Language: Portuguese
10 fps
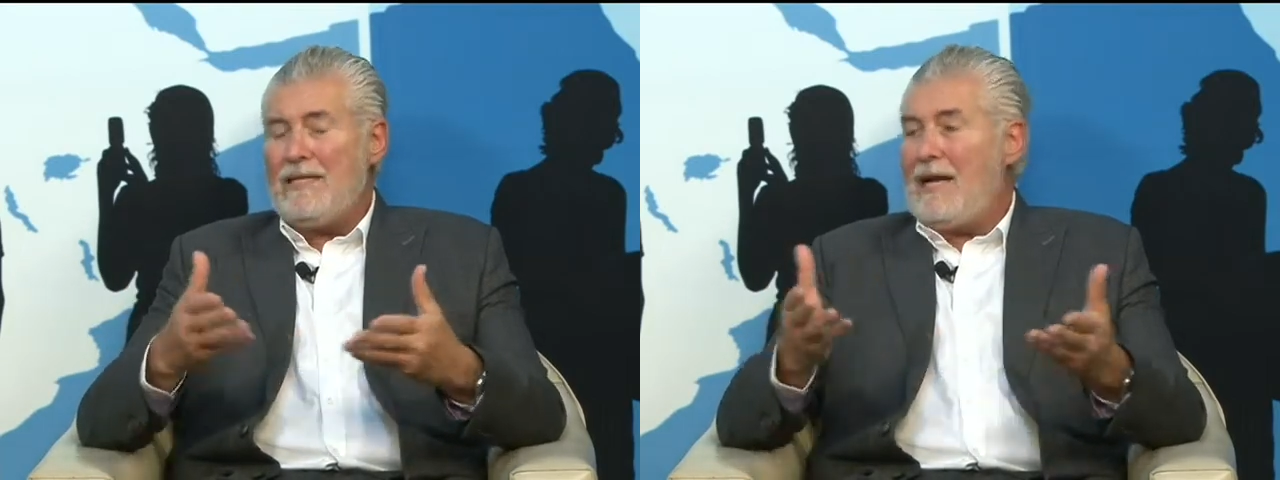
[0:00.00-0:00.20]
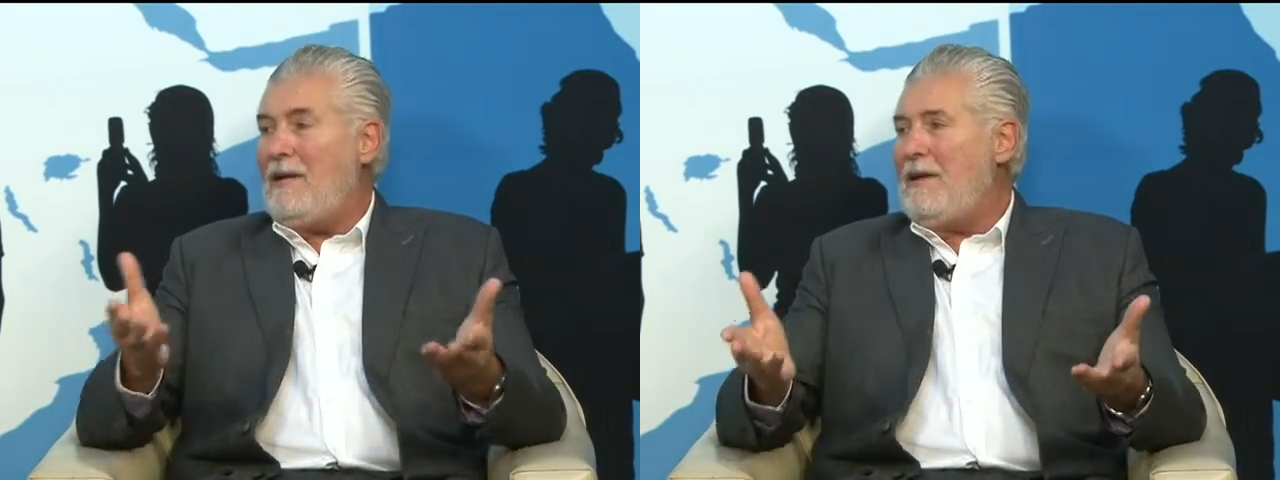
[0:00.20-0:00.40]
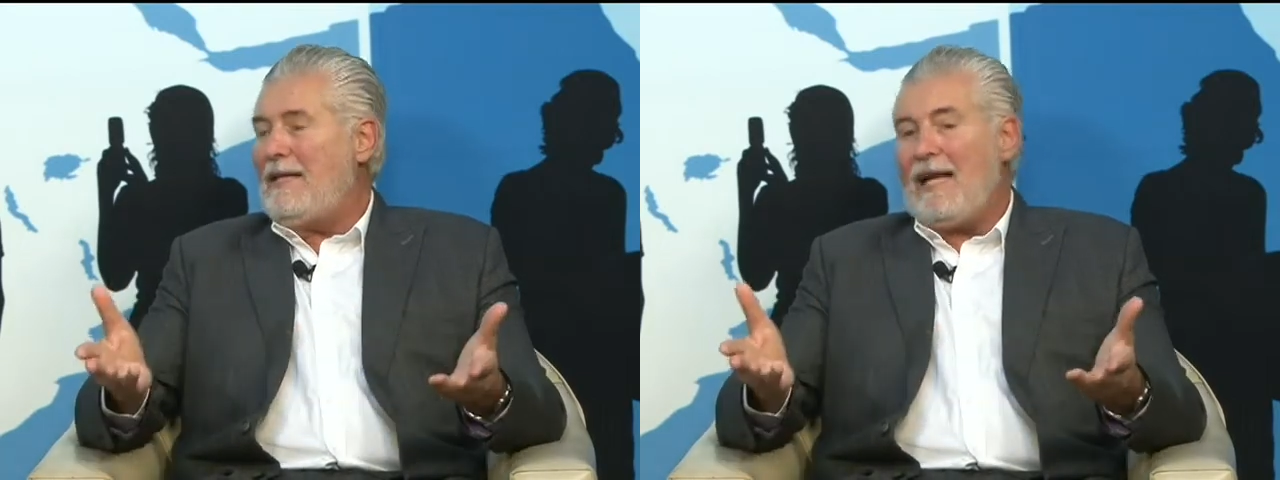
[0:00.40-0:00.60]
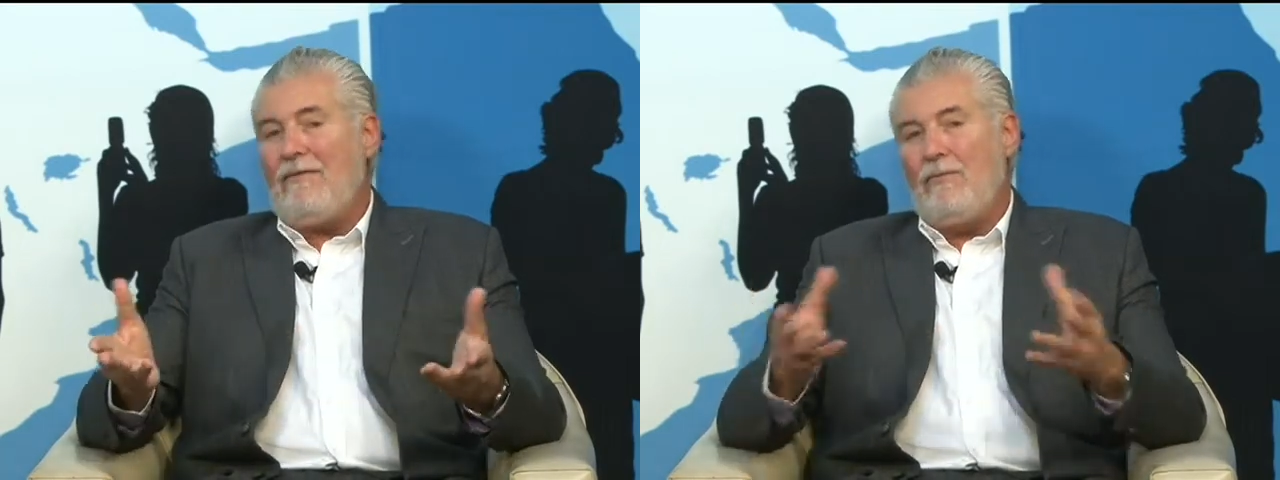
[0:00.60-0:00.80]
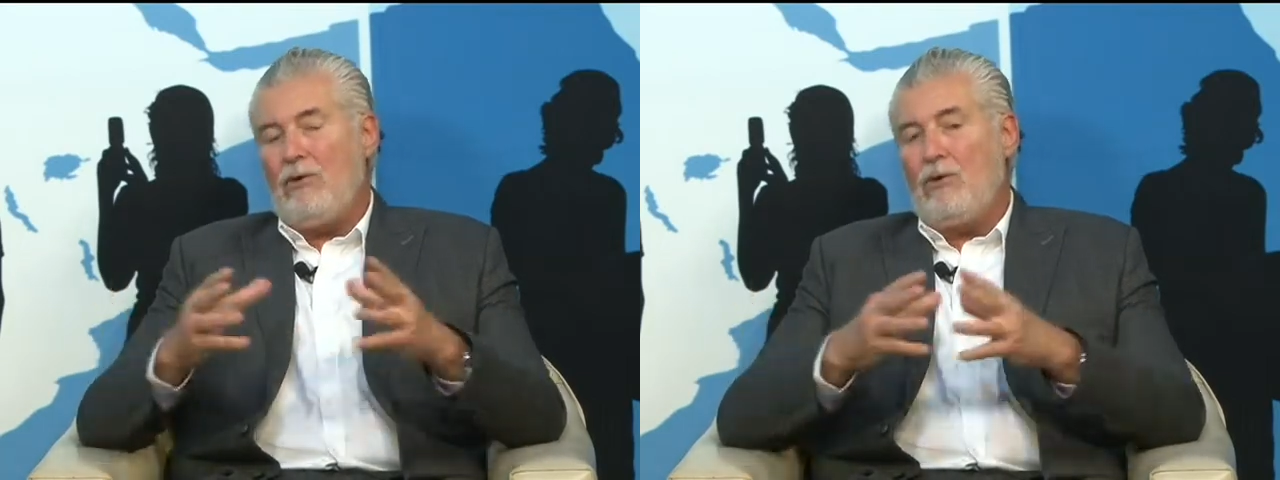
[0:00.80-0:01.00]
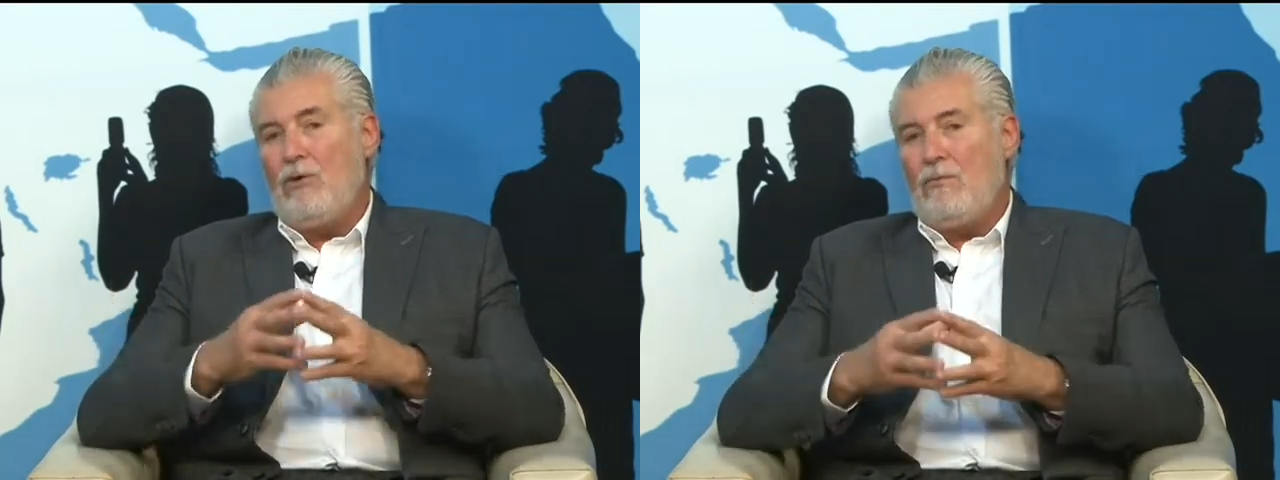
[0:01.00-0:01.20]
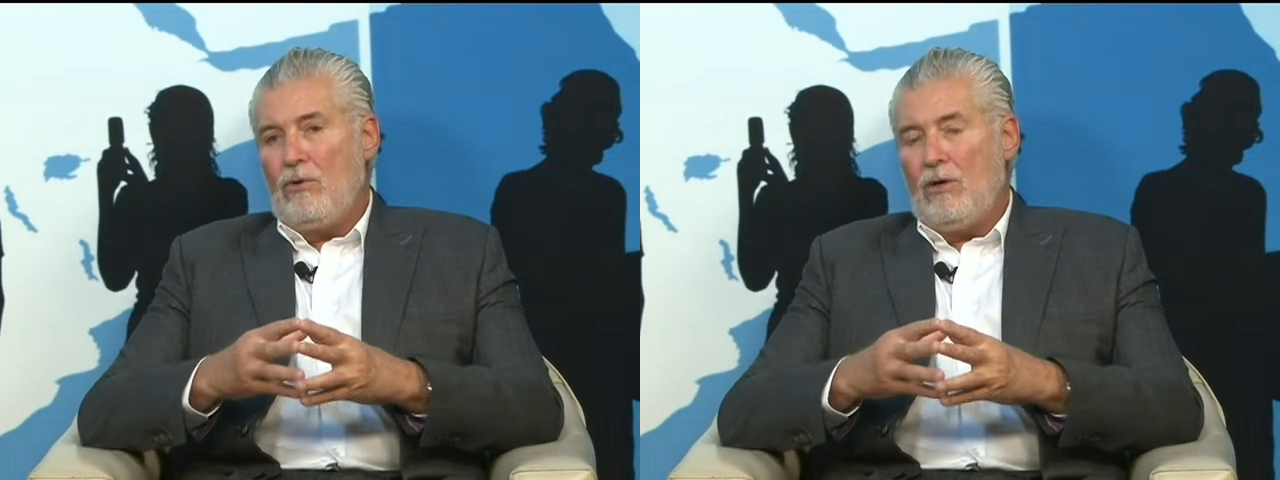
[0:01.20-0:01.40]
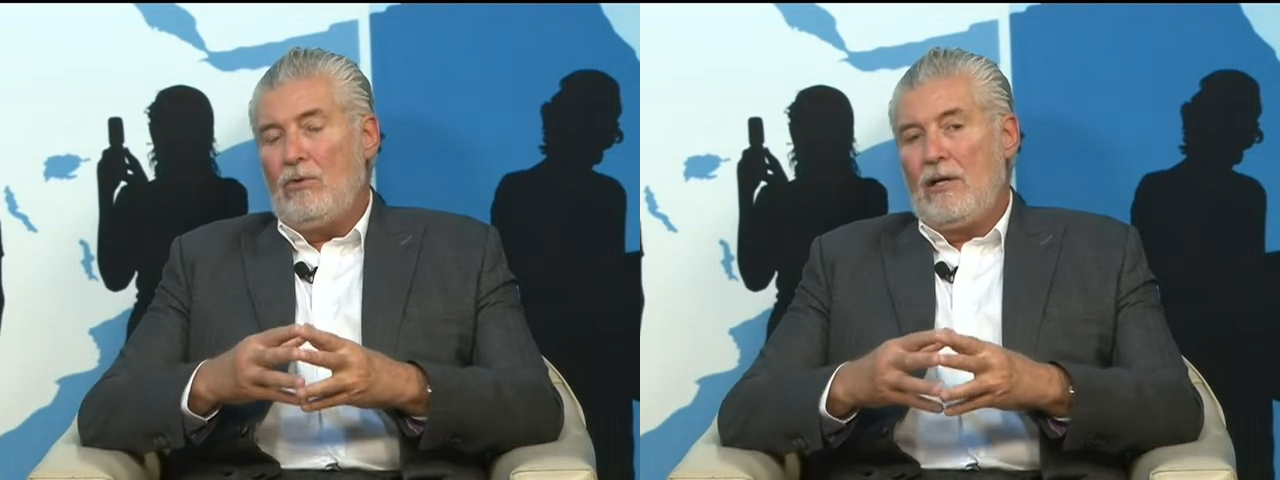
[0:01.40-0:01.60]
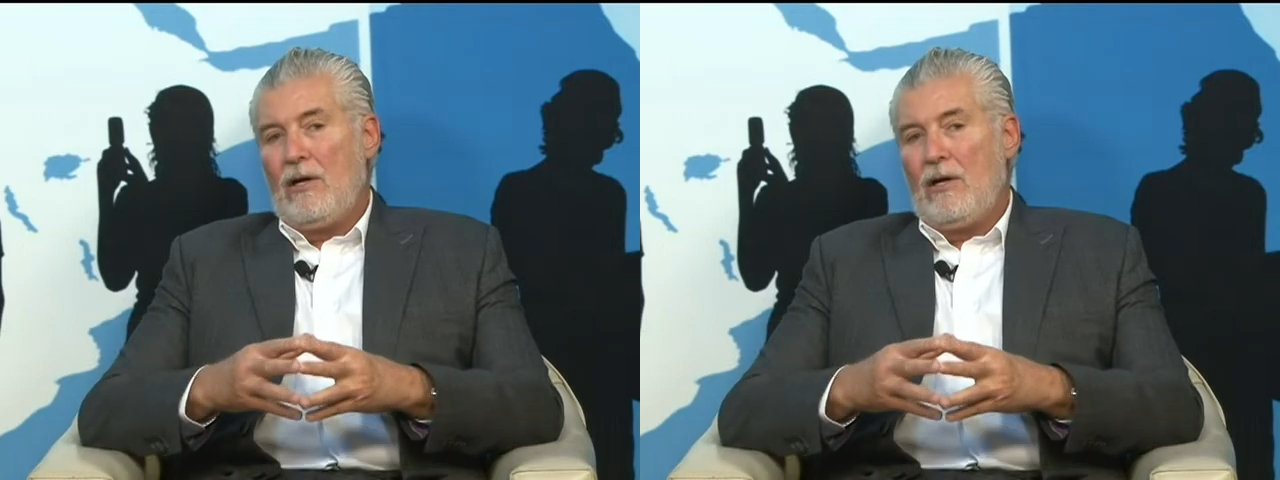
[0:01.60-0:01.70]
E é lamentável, porque o Moro,